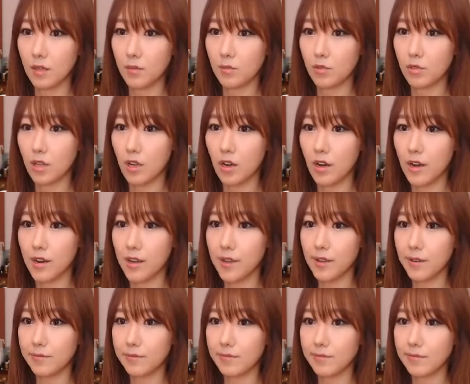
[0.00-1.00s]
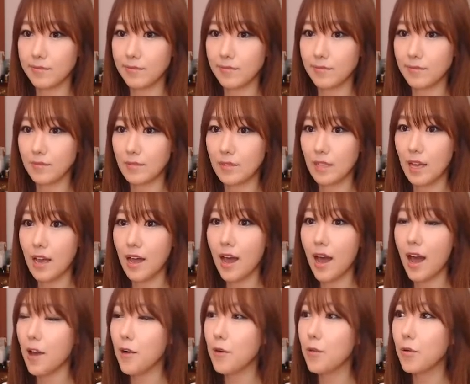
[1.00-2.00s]
I'm sorry.
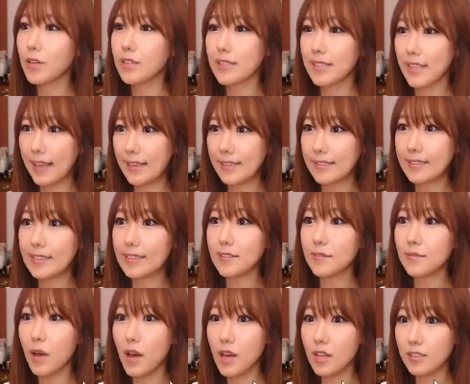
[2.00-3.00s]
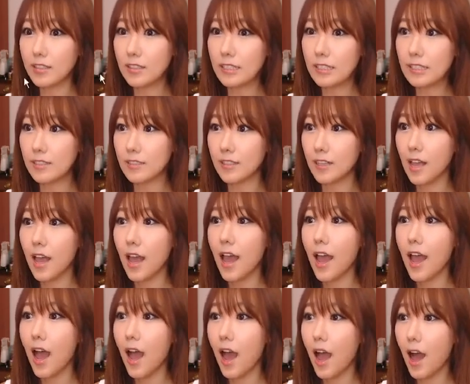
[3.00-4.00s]
How are things in Boston?
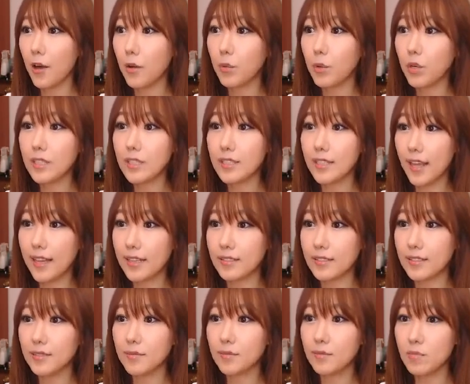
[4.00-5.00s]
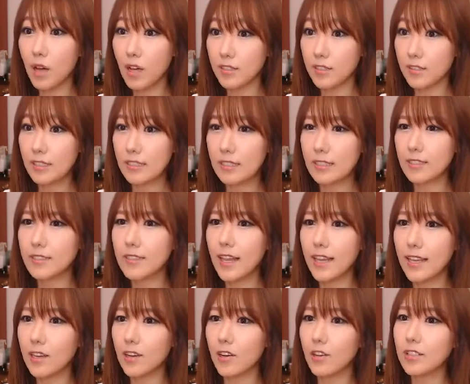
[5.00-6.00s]
How are things in Boston?
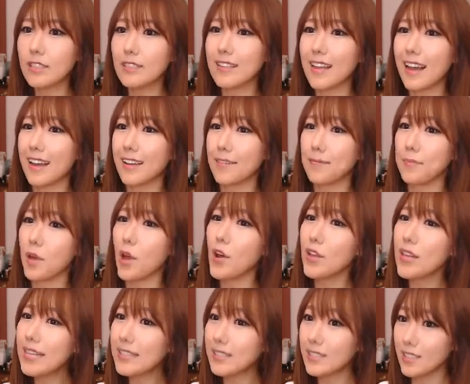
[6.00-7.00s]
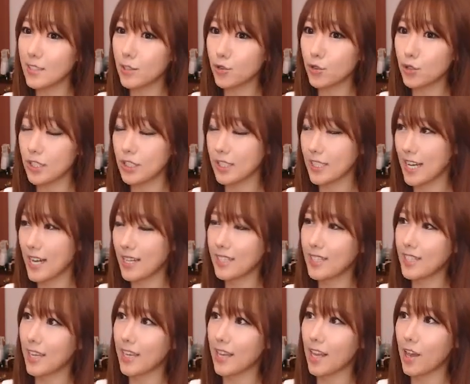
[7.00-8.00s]
근데 이거는 약간 편한 친구끼리
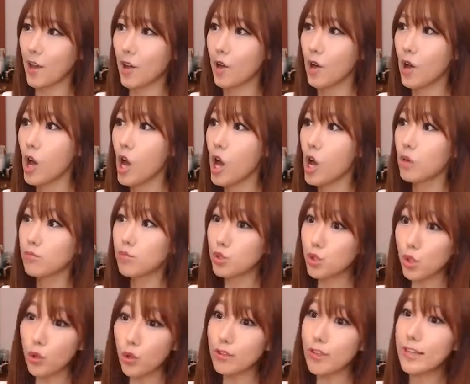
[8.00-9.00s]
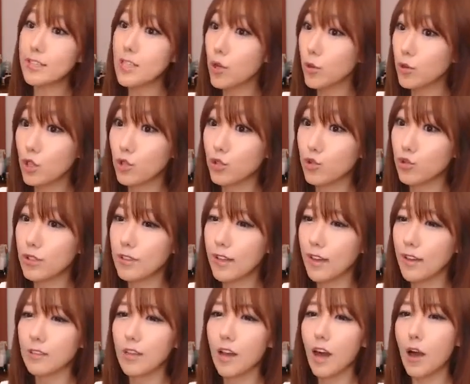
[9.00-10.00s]
하는 얘기예요. 무조건 다짜고짜
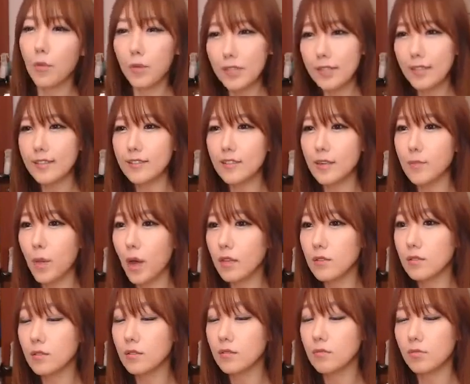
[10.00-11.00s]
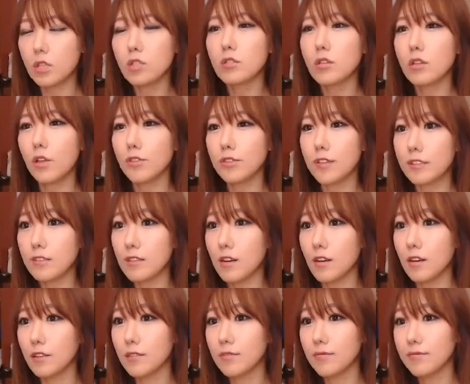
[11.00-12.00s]
누구한테 가서 How are things in Boston? 버스턴
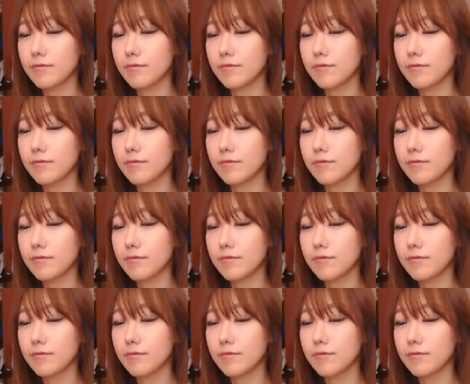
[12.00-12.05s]
어땠어?